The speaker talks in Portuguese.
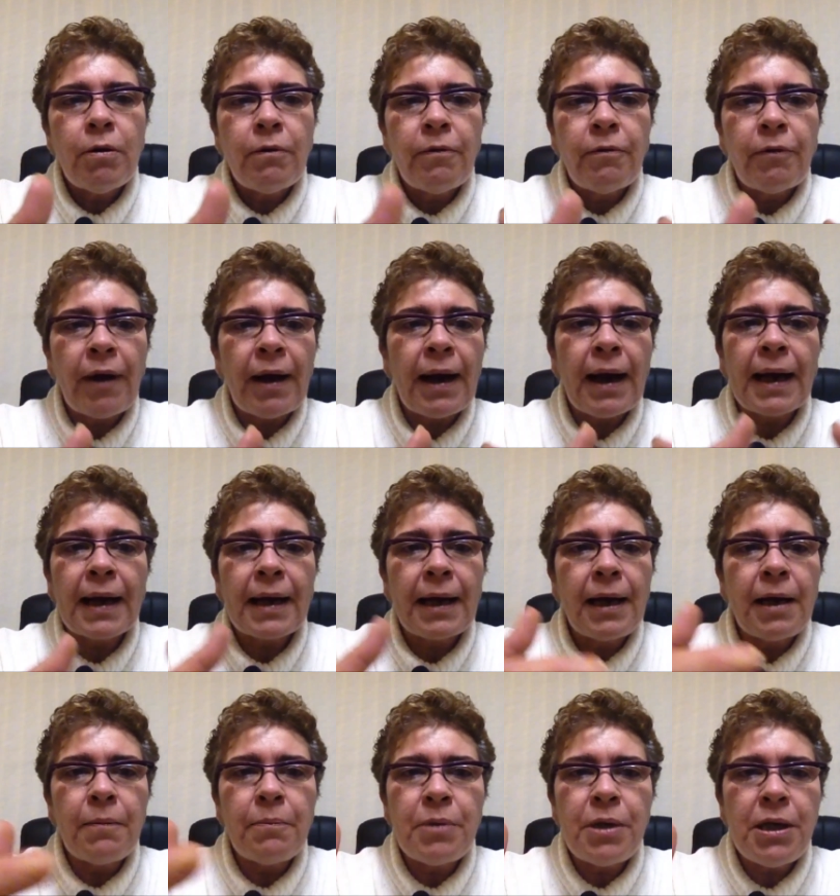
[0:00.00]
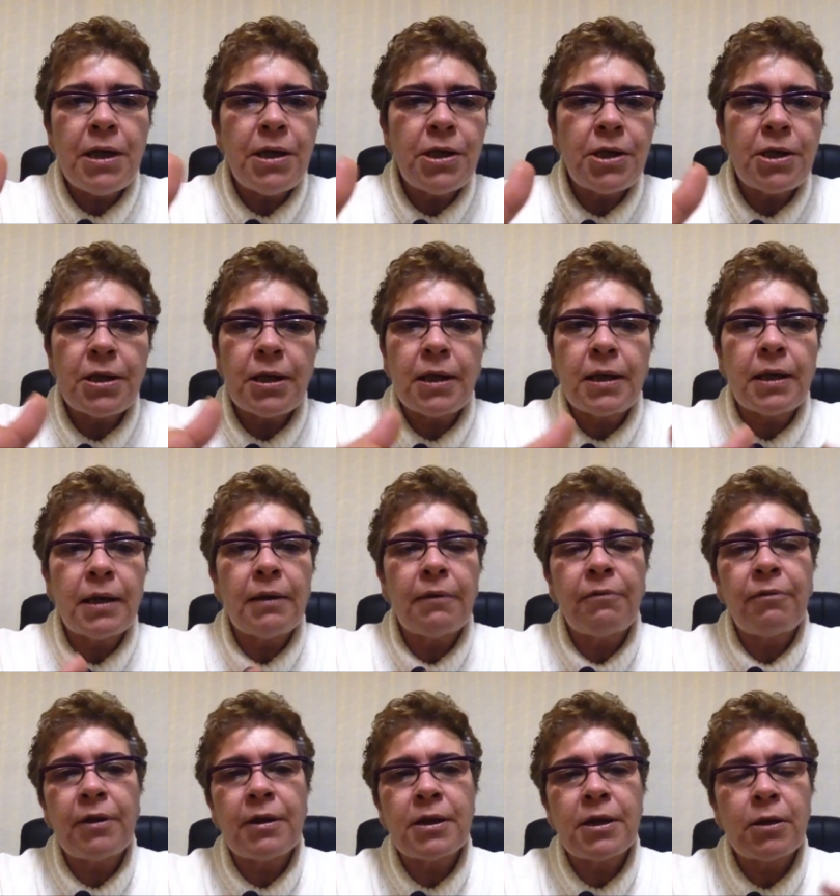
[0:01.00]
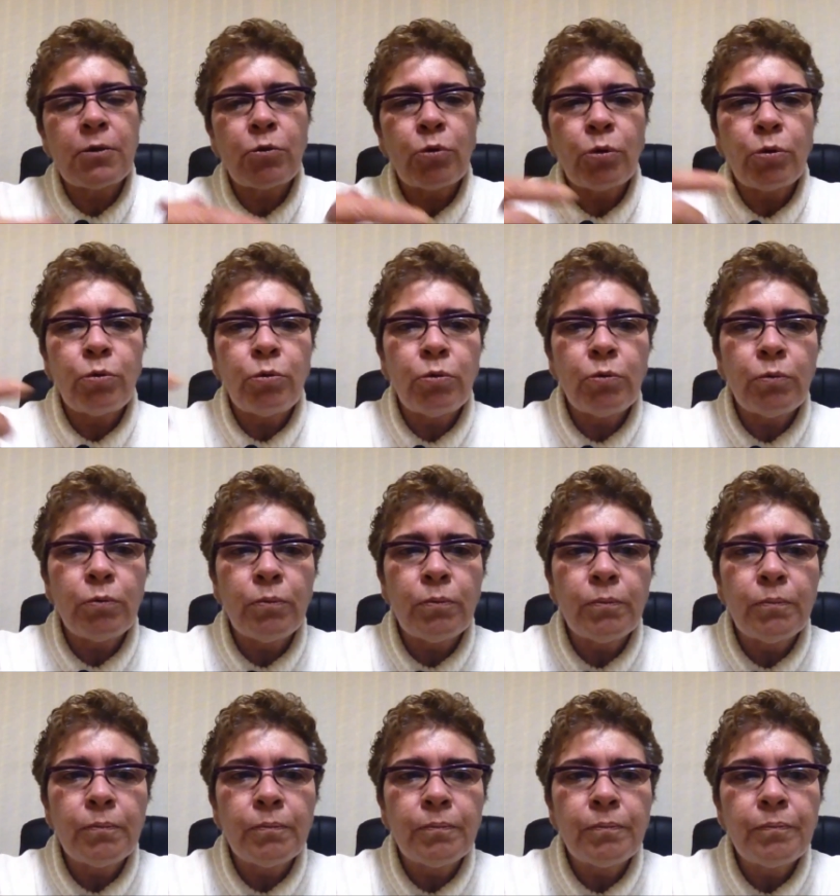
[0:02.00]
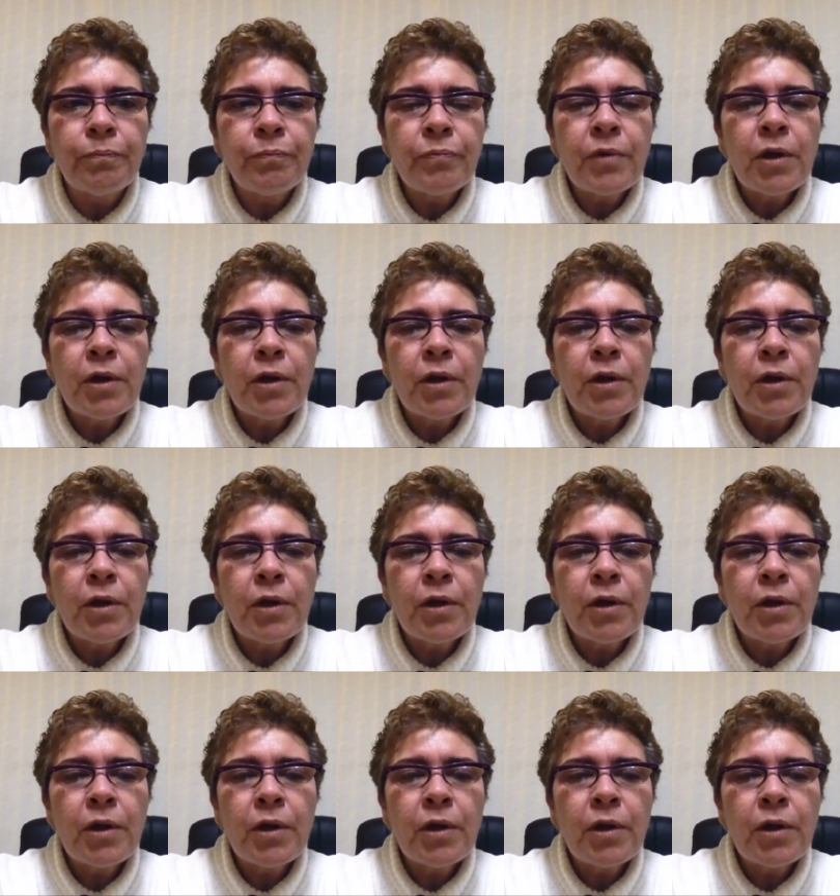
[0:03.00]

falar que ela é mística, fazer todo um,